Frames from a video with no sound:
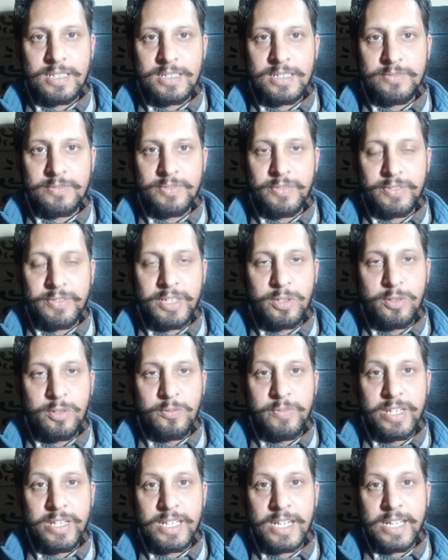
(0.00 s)
फिफ्टी टू
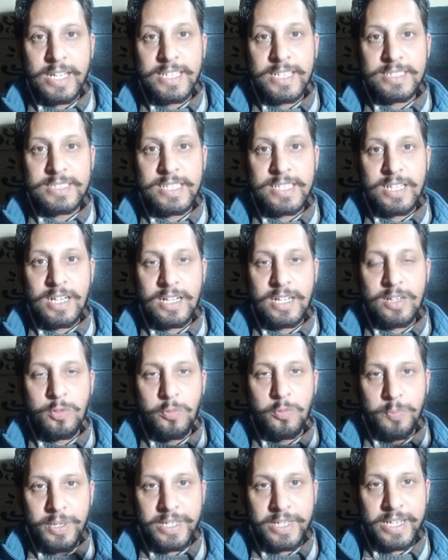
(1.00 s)
वीक हाई से अगर
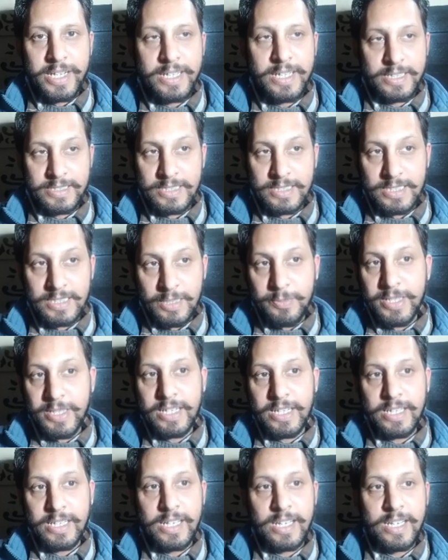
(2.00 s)
ऊपर ट्रेड करता तभी
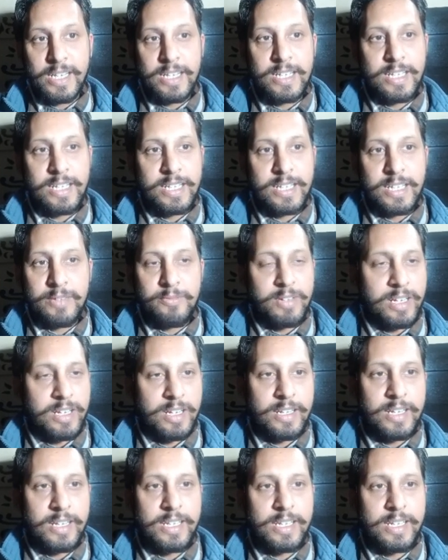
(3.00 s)
एंट्री लेनी वरना
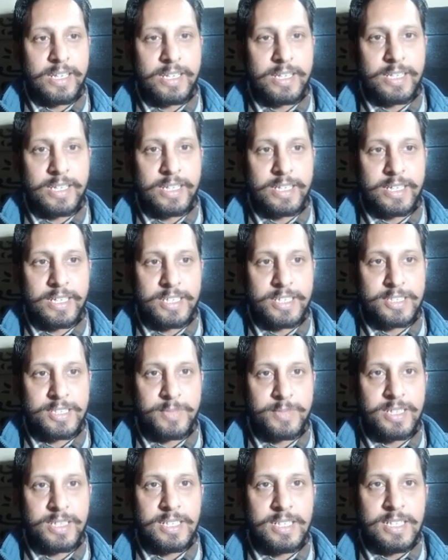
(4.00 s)
नहीं लेनी एंट्री
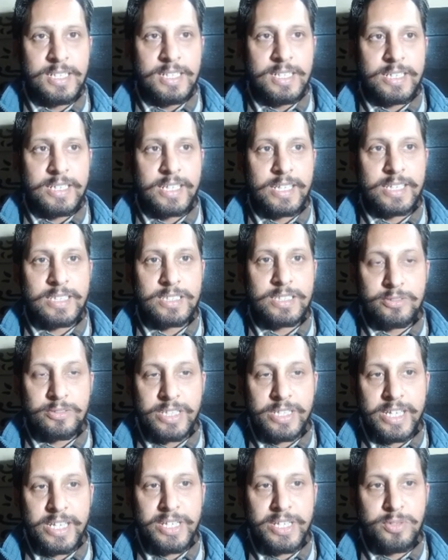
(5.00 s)
इसमें ठीक है तो
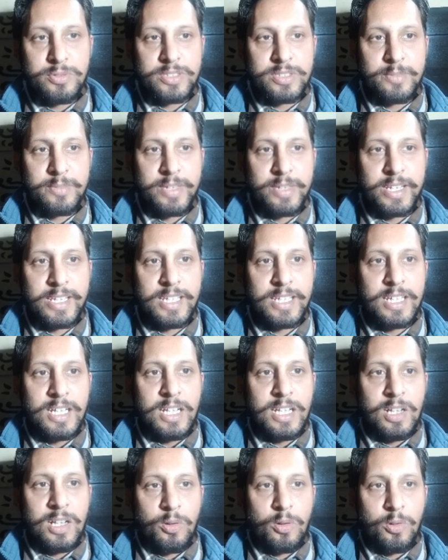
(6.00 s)
यही न्यूज़ थी मेरी
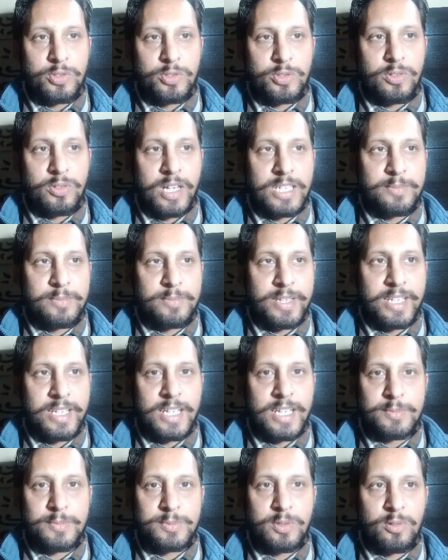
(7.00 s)
और जो आज मैंने
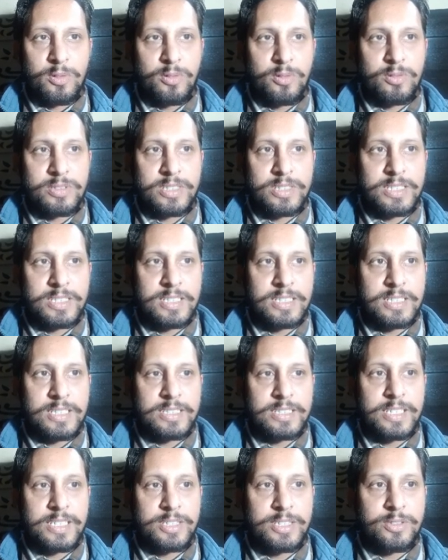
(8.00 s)
आप लोगों
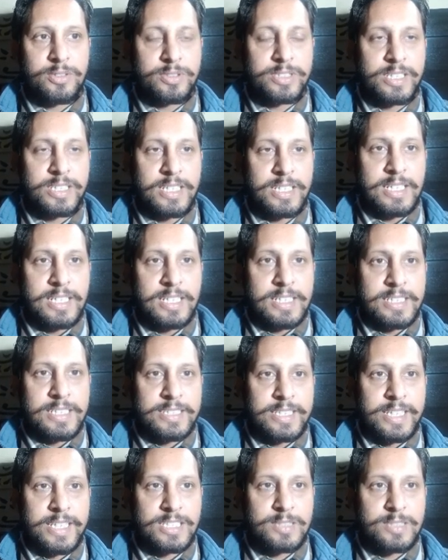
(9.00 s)
ये जो
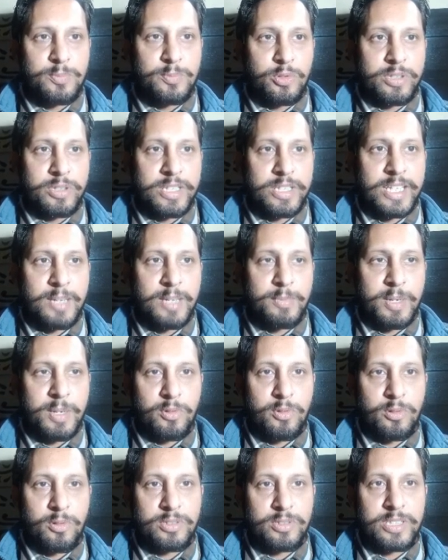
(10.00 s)
शेयर्स बुक किए हैं मैं आप
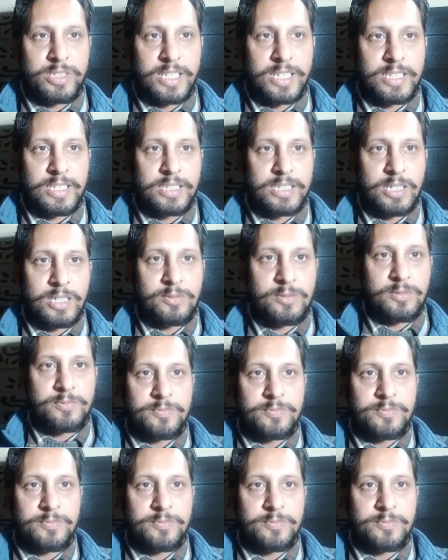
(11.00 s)
लोगों को दिखा देता हूँ